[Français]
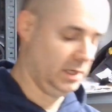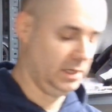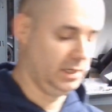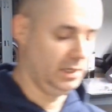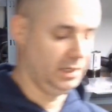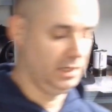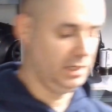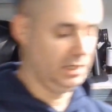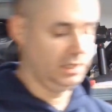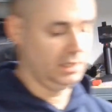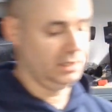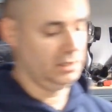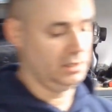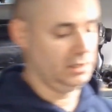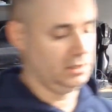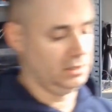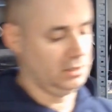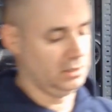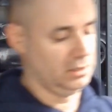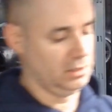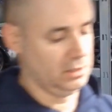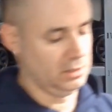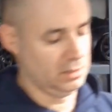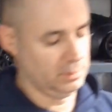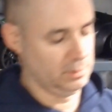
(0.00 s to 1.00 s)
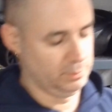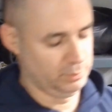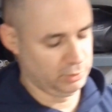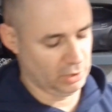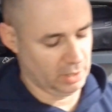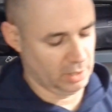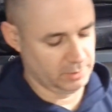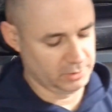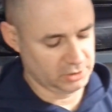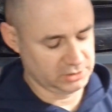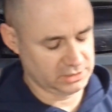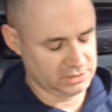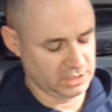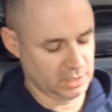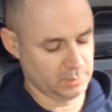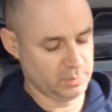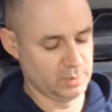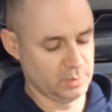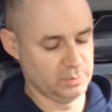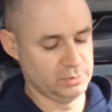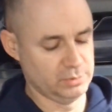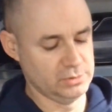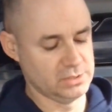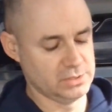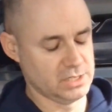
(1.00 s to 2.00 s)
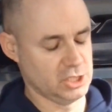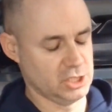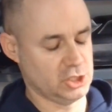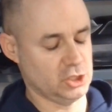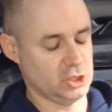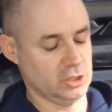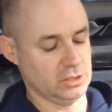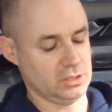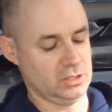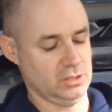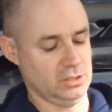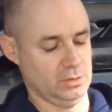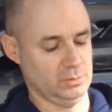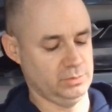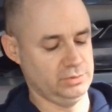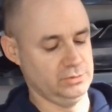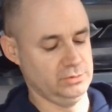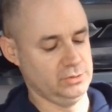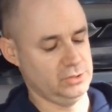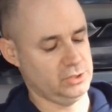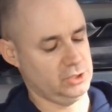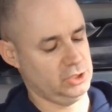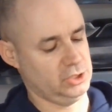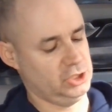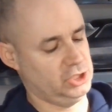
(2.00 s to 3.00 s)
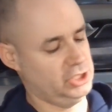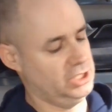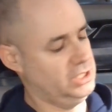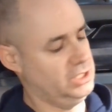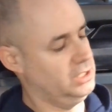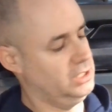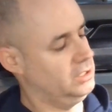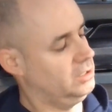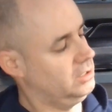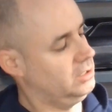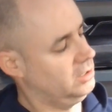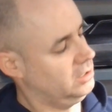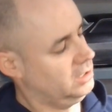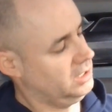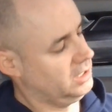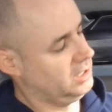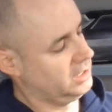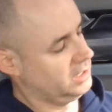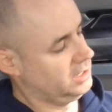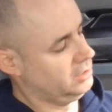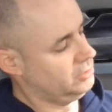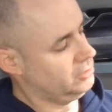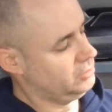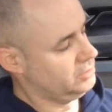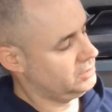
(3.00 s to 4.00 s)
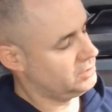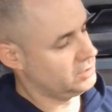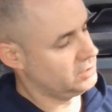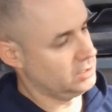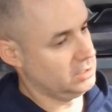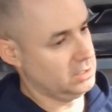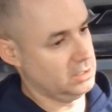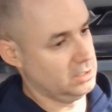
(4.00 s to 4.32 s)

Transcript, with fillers: Et pour amortir un peu plus les chocs, en plus, j'ai les rehausses,